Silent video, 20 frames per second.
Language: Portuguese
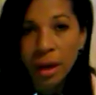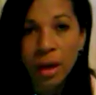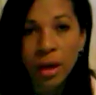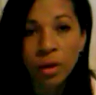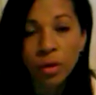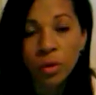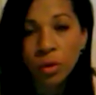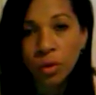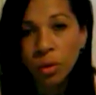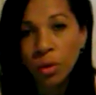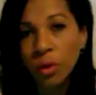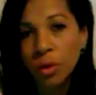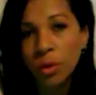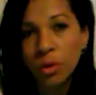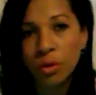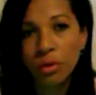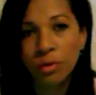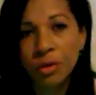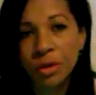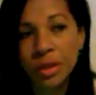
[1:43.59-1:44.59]
no
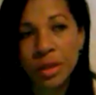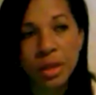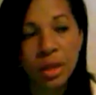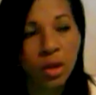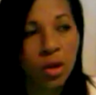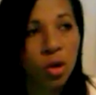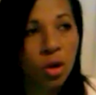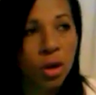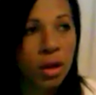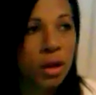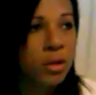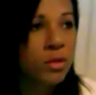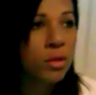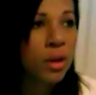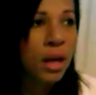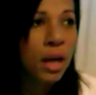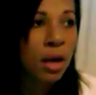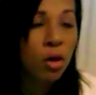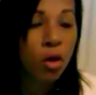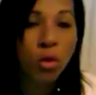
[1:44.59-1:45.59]
Google, você colocando
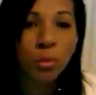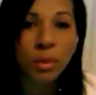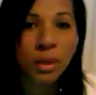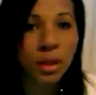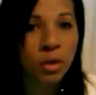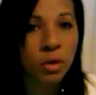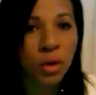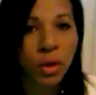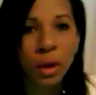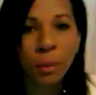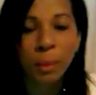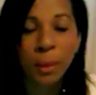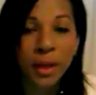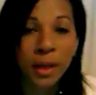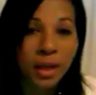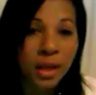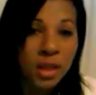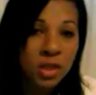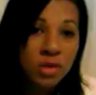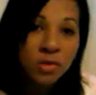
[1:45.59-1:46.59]
lá como decorar a
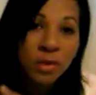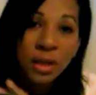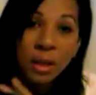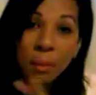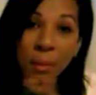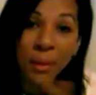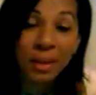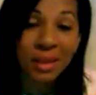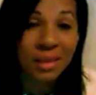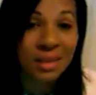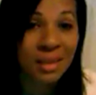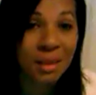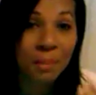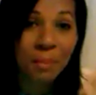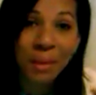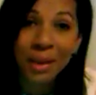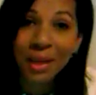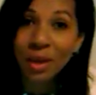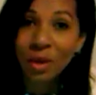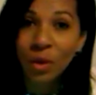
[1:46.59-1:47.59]
parede, vai aparecer
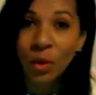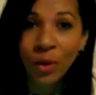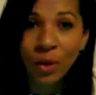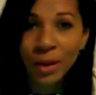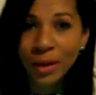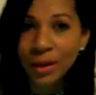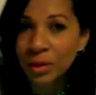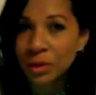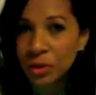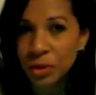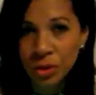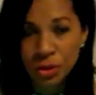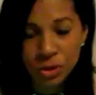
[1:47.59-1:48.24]
milhões de